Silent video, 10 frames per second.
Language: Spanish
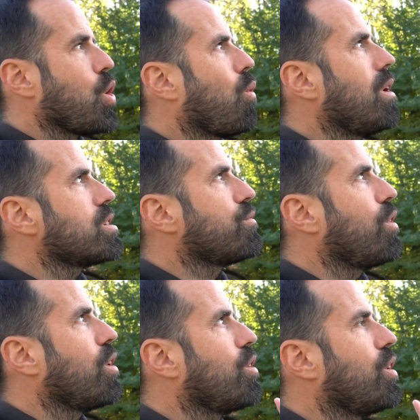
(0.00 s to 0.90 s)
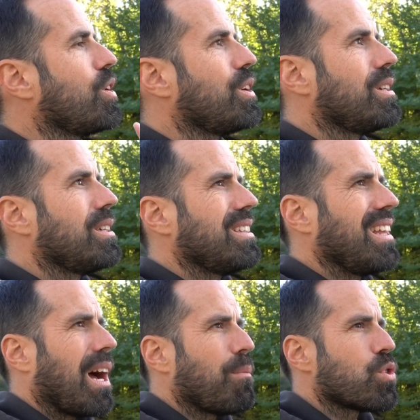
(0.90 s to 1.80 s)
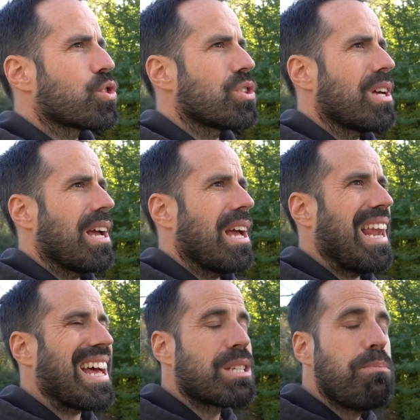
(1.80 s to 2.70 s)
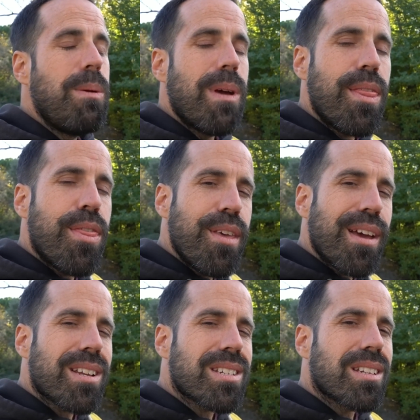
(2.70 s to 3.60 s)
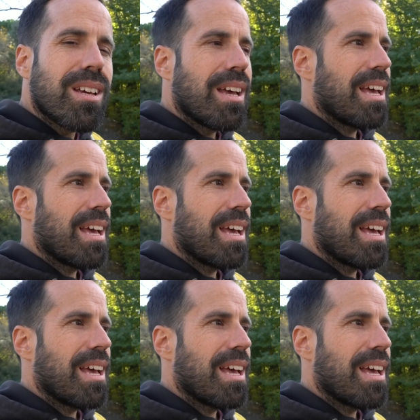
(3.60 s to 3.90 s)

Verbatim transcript: ¿Cuáles fueron digamos, eh, las vivencias